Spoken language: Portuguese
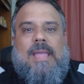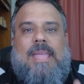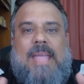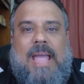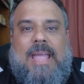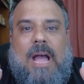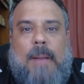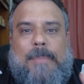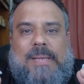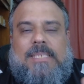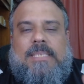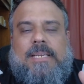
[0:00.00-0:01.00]
E aí,
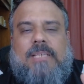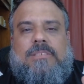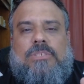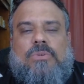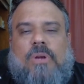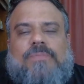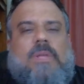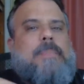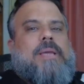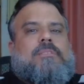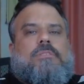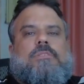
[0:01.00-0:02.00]
rapaziada que assiste o
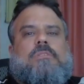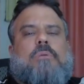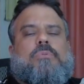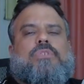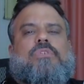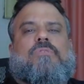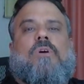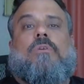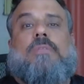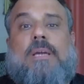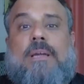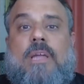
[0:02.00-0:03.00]
Aftermath, estamos de
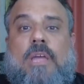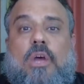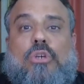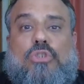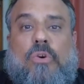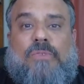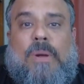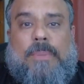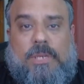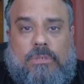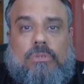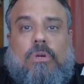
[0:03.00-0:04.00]
volta. Eu sou o
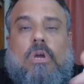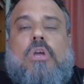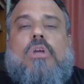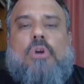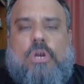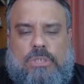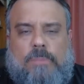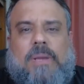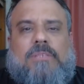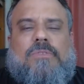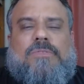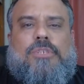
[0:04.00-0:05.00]
Fabrício e hoje
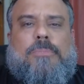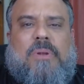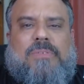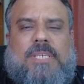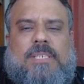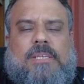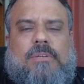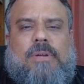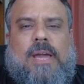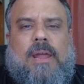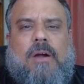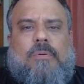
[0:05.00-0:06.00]
mais um vídeo para vocês aqui
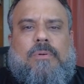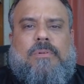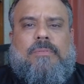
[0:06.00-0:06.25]
no canal.